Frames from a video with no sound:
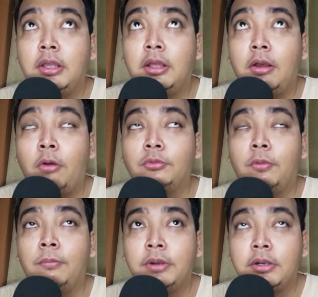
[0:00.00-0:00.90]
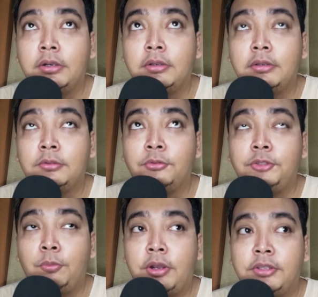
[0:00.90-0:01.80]
Oktober terus di
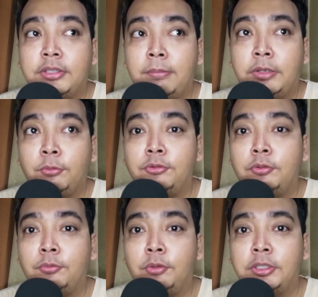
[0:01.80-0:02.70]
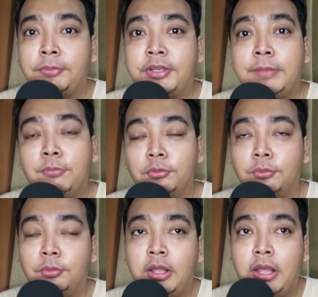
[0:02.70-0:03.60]
bulan Desember itu sudah sampai 1000
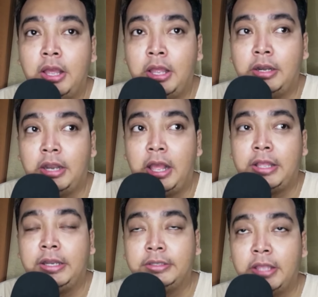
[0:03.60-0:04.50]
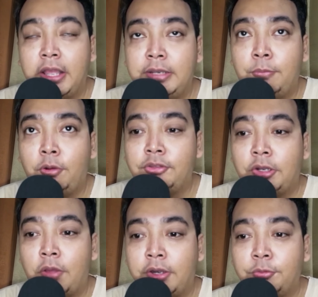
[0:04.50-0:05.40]
tuh nah akhirnya di bulan
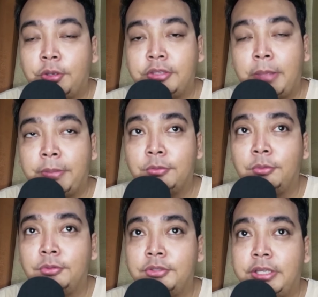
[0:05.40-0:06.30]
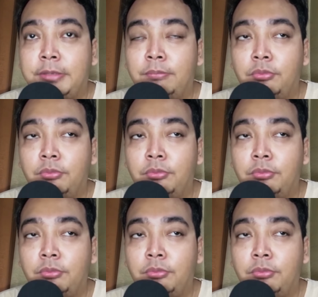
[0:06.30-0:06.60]
Januari sudah nyampe tuh 1000